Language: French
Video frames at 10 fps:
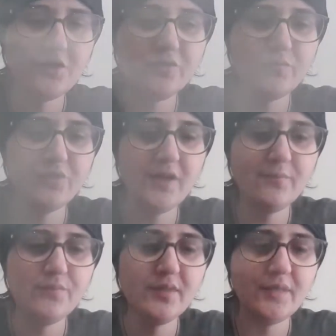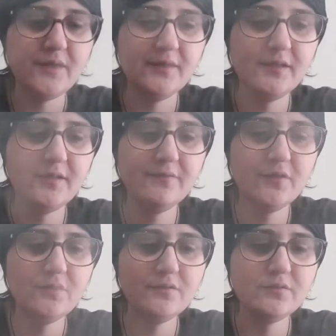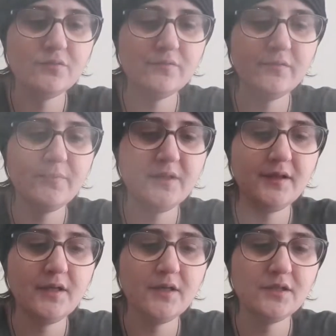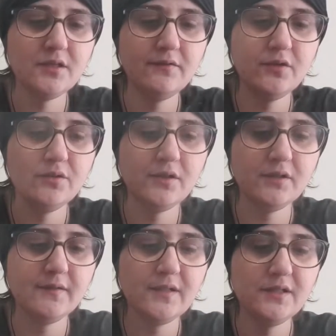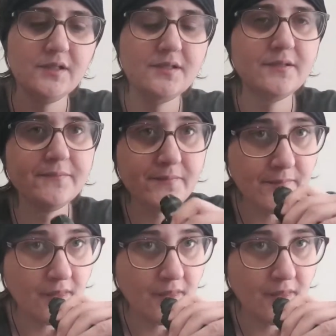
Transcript: Je vais monter un peu les, les volts, je vais me mettre à 4 volts à 90.